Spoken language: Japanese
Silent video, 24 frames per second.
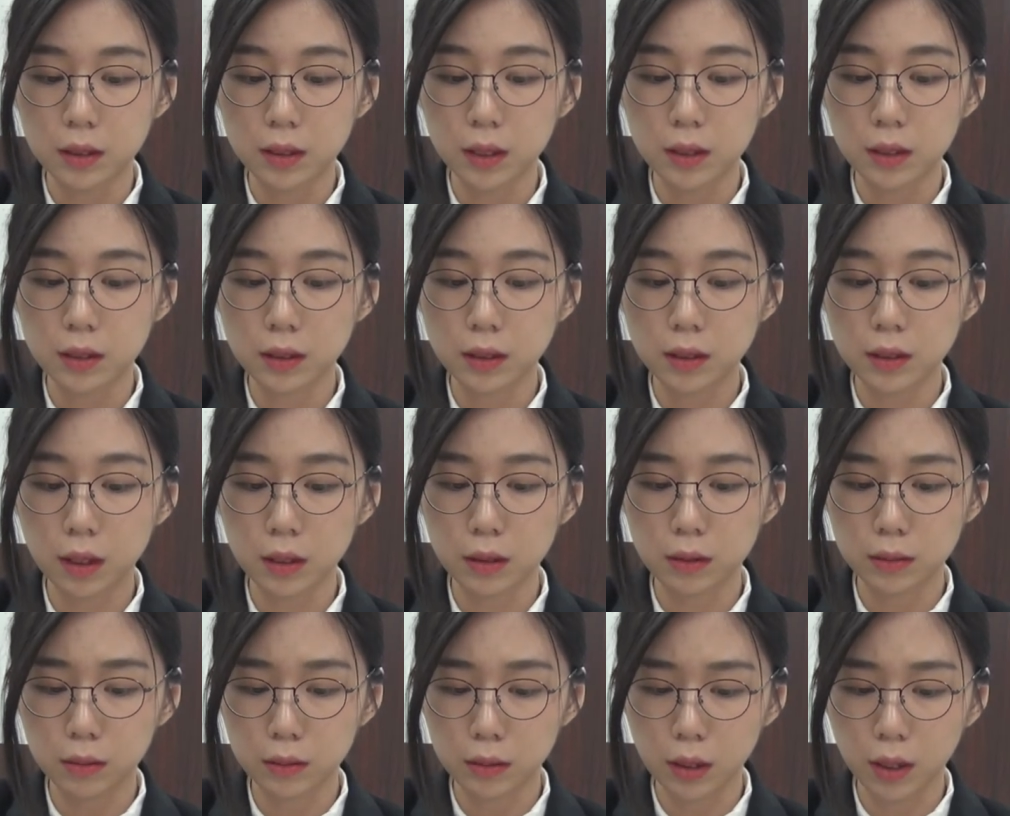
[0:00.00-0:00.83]
前
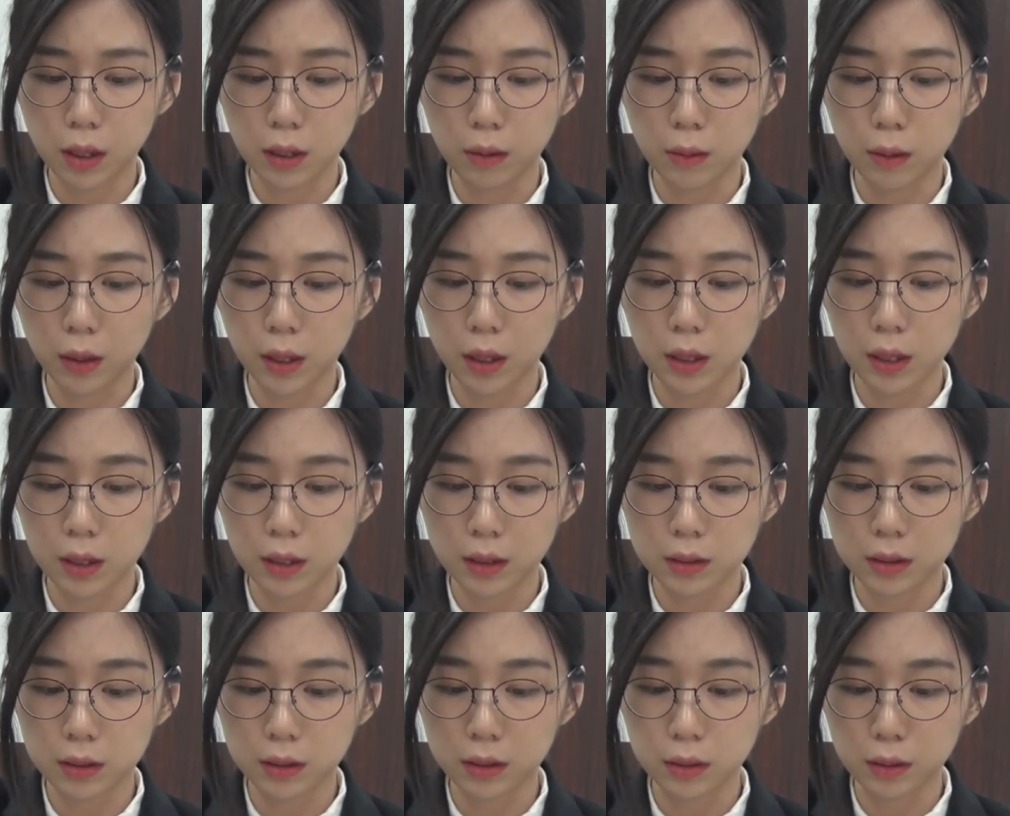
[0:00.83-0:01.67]
作がわか
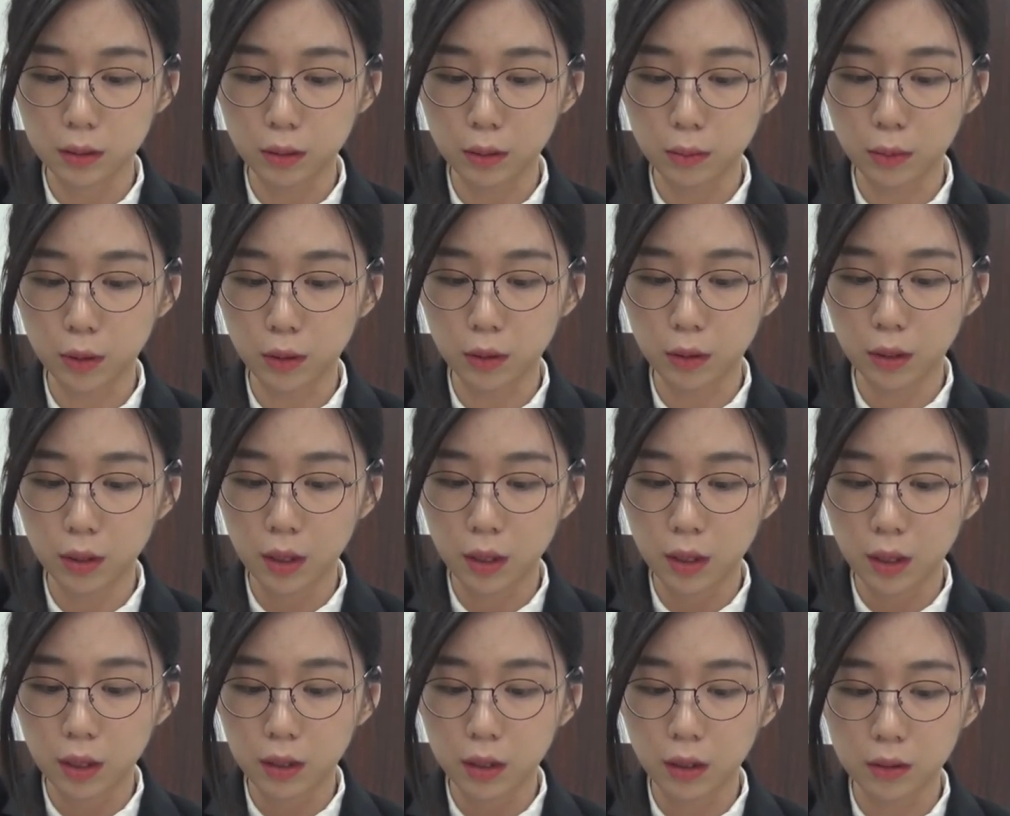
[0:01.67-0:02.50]
らずにとも
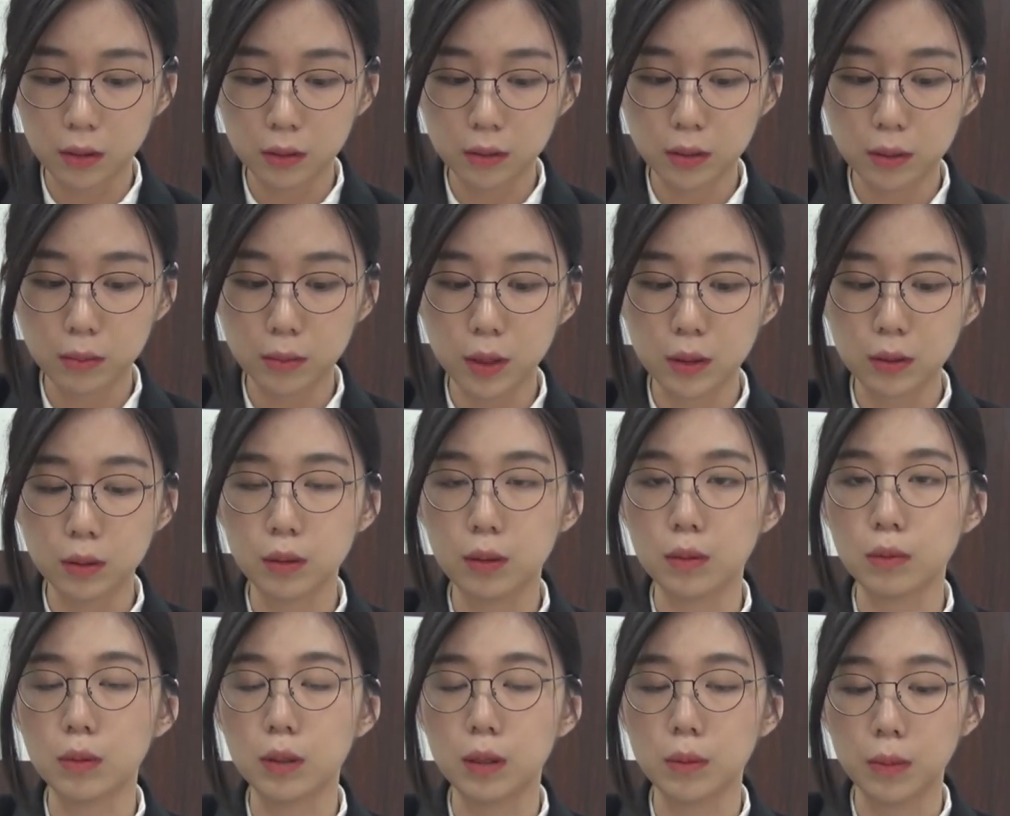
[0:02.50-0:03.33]
楽しめる
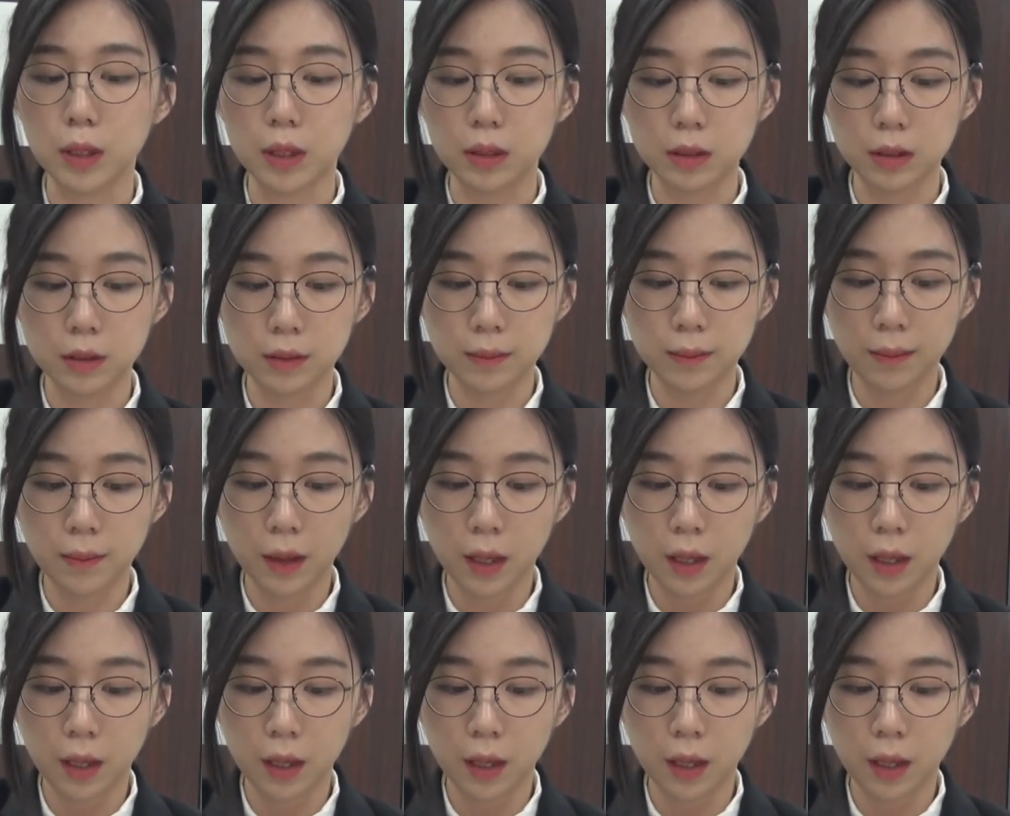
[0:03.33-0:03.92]
と思います。